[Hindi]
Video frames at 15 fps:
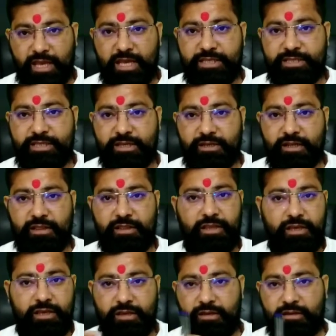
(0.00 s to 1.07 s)
ऐसी
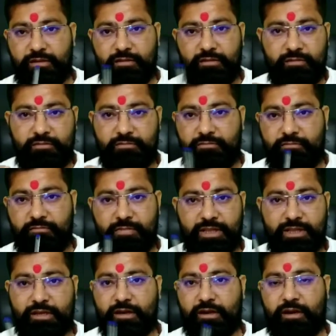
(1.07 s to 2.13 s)
गलती
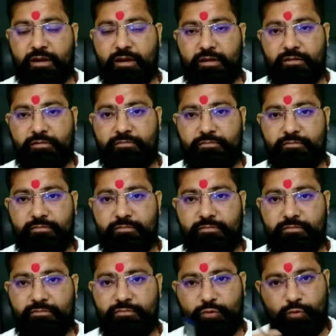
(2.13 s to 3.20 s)
मत करना
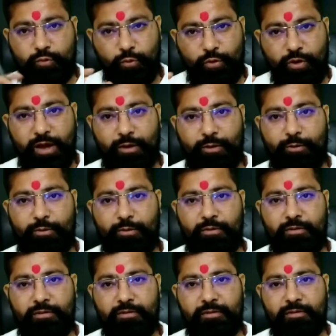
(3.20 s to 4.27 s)
थोड़ा हो
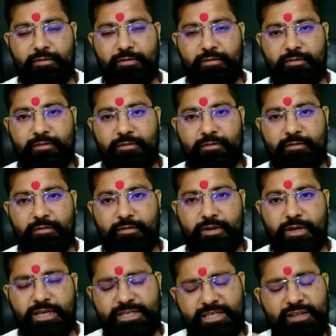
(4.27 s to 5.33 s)

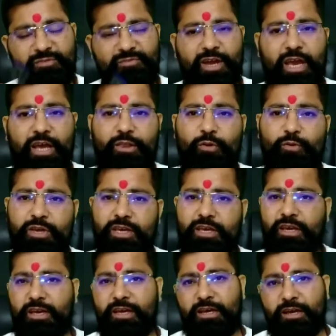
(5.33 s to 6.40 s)
इसलिए तो मैं कहता हूं कि
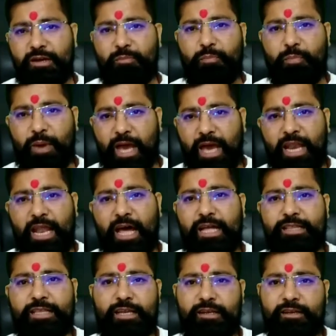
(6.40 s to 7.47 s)
पहला
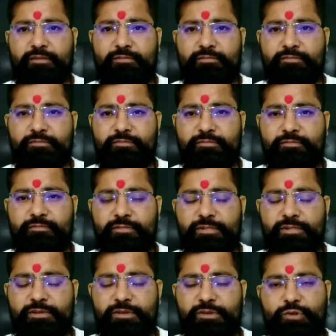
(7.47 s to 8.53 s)
धन
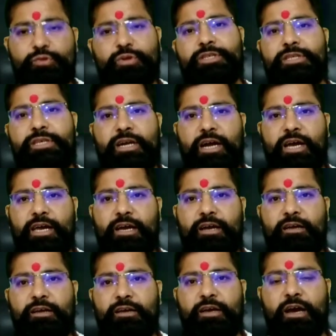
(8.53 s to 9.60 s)
स्वस्थ काया
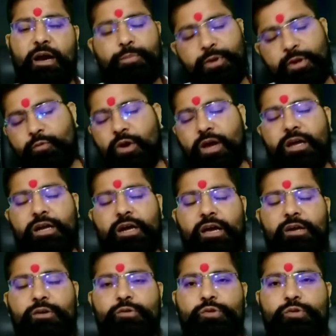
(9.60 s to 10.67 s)
अपने
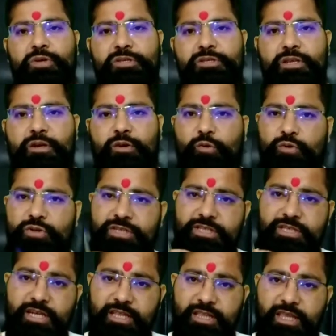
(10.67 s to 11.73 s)
काया को स्वस्थ रखो
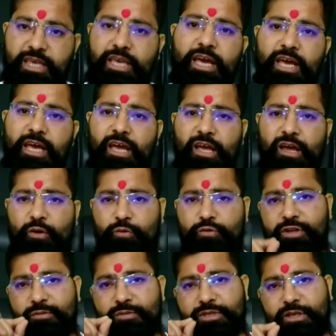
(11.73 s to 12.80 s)
जितना दिया है
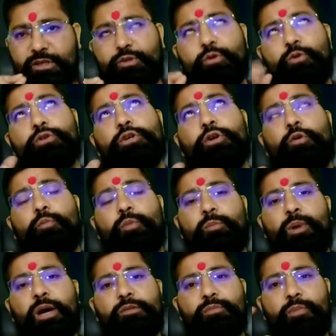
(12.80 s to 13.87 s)
उतने में संतोष करो
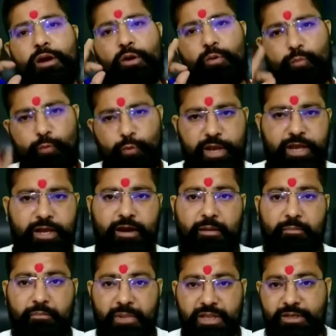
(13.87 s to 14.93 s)
परमात्मा का बुरे
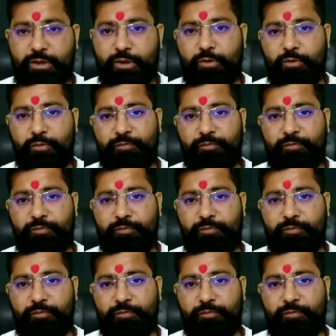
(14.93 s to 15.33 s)
काम मत करो